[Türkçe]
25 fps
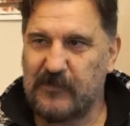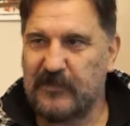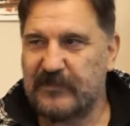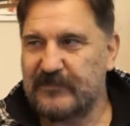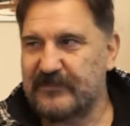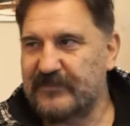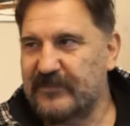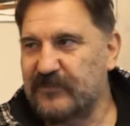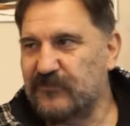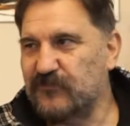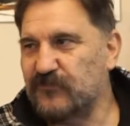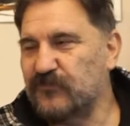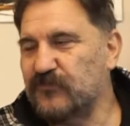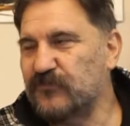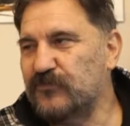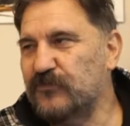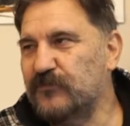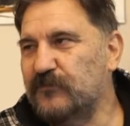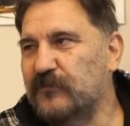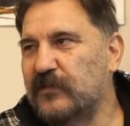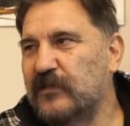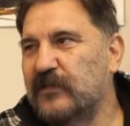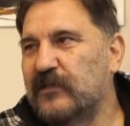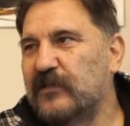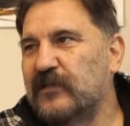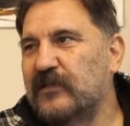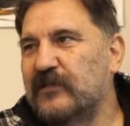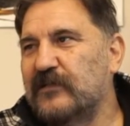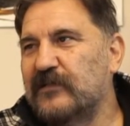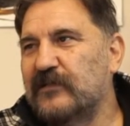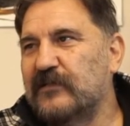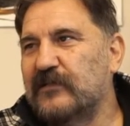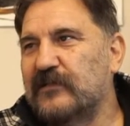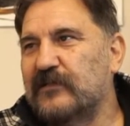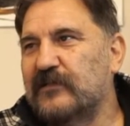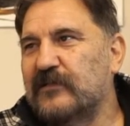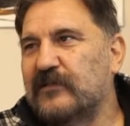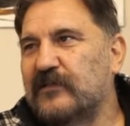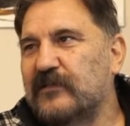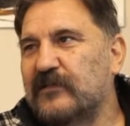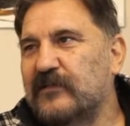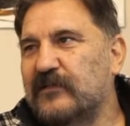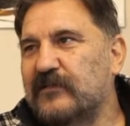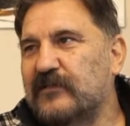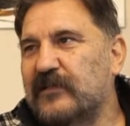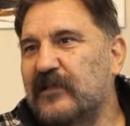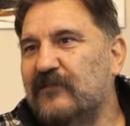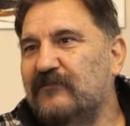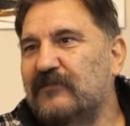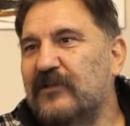bahsediyorum. Hı
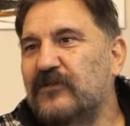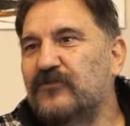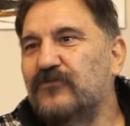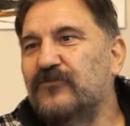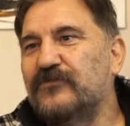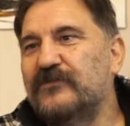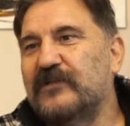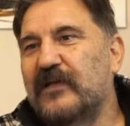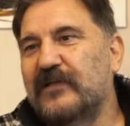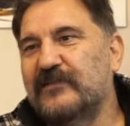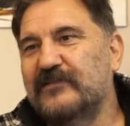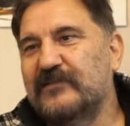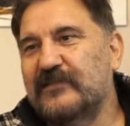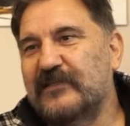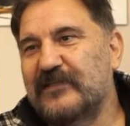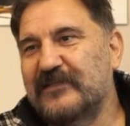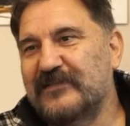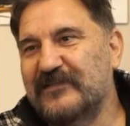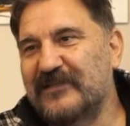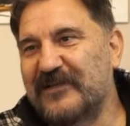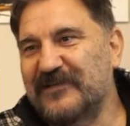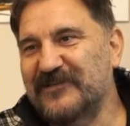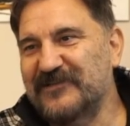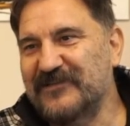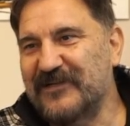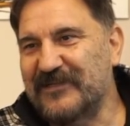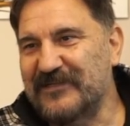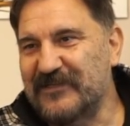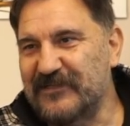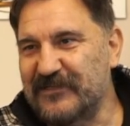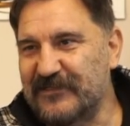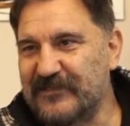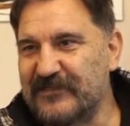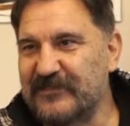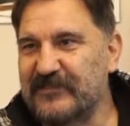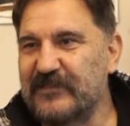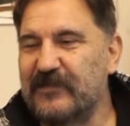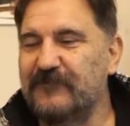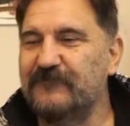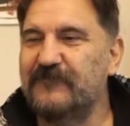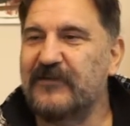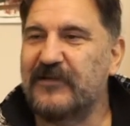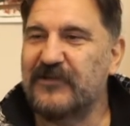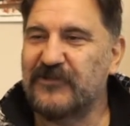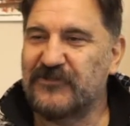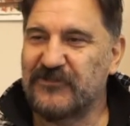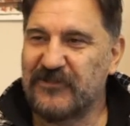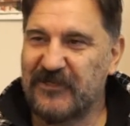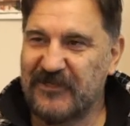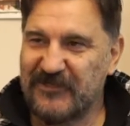ee, Devlet Güzel Sanatlar Galerisi
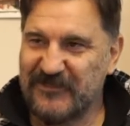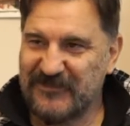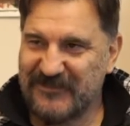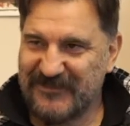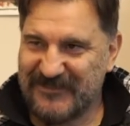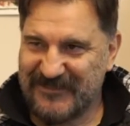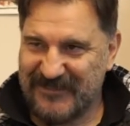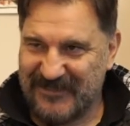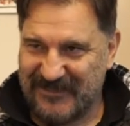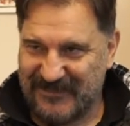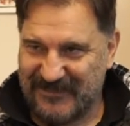Zafer Çarşısı'nın